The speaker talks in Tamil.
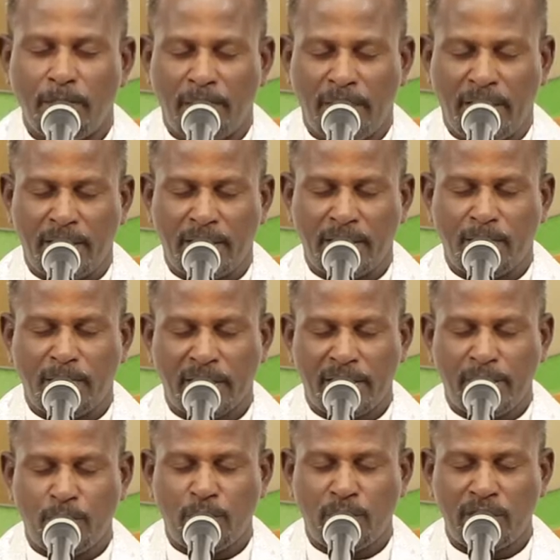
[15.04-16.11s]
மிகுந்த
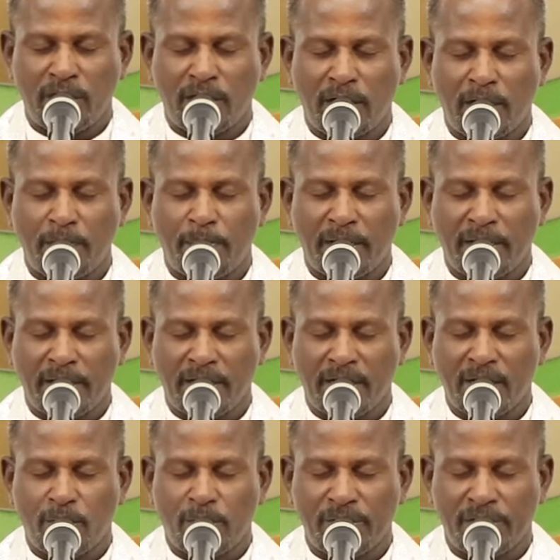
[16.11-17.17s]
மகிழ்வோடு நாங்கள்
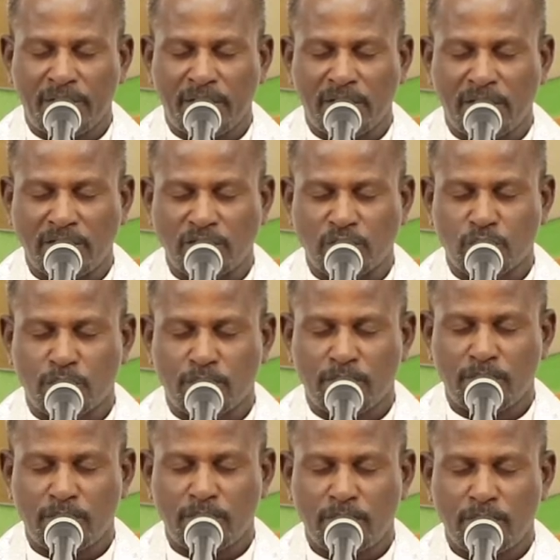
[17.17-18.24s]
பங்கேற்க வந்திருக்கின்றோம்
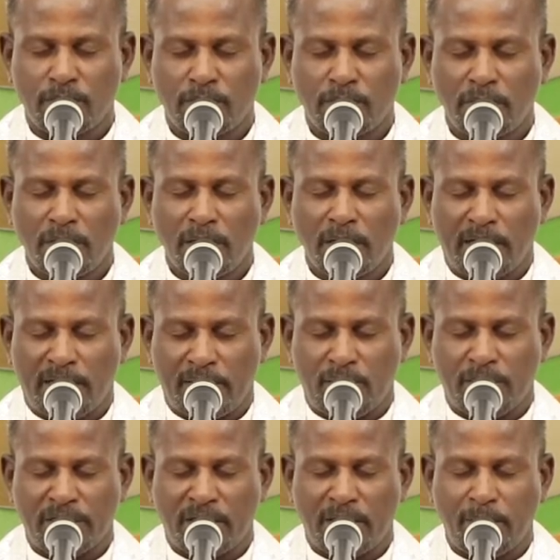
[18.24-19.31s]

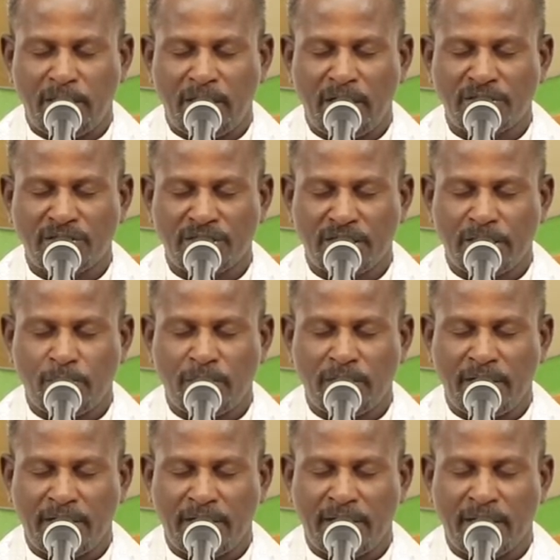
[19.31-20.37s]
கடவுள் தாமே நேற்று இரவு
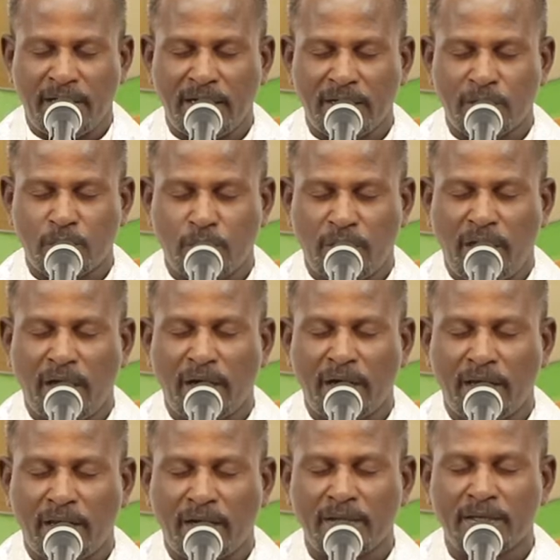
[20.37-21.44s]
நீரை எங்களுக்கு துணையாக
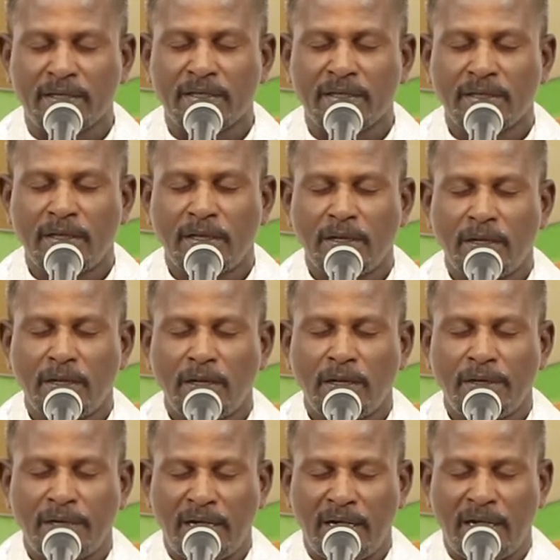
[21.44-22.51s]
இருந்து
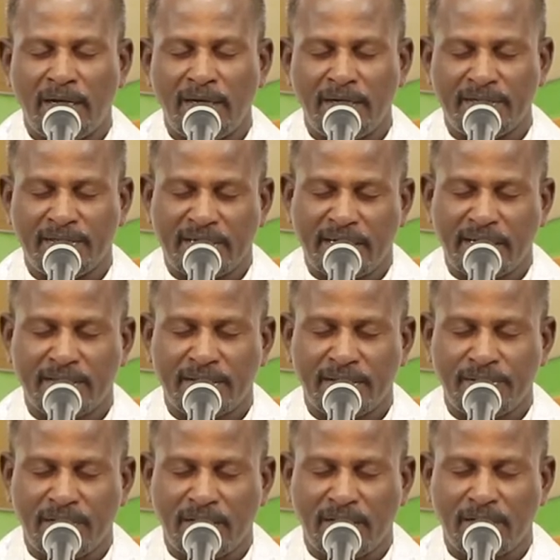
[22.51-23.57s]
நல்ல நித்திரையை
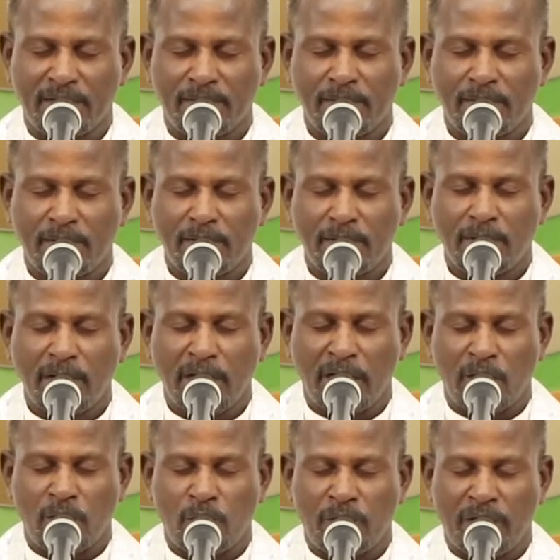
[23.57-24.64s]
தந்தீர்
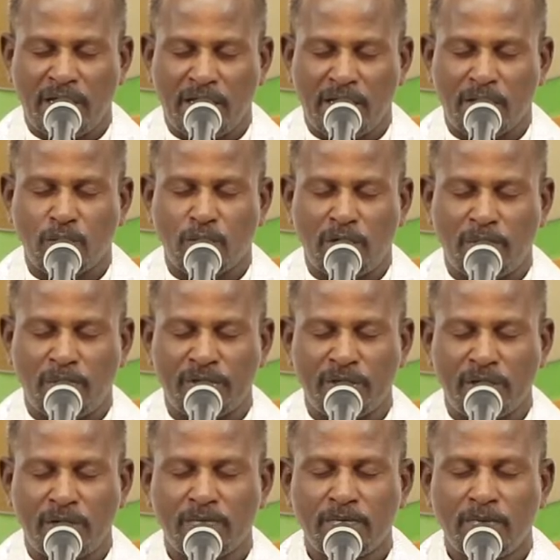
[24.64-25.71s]
எங்களுடைய
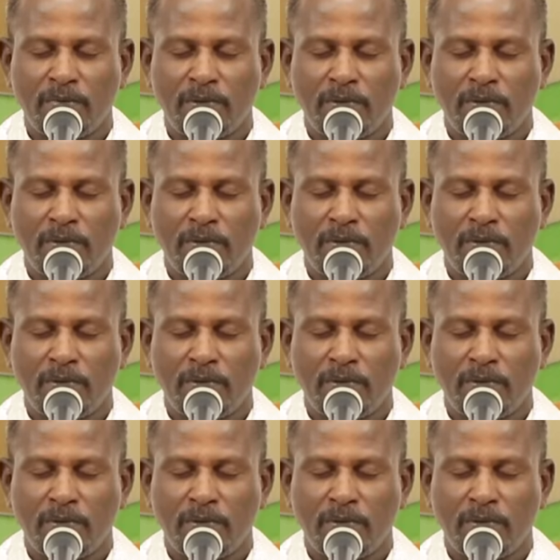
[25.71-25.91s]
குடும்பத்திலும்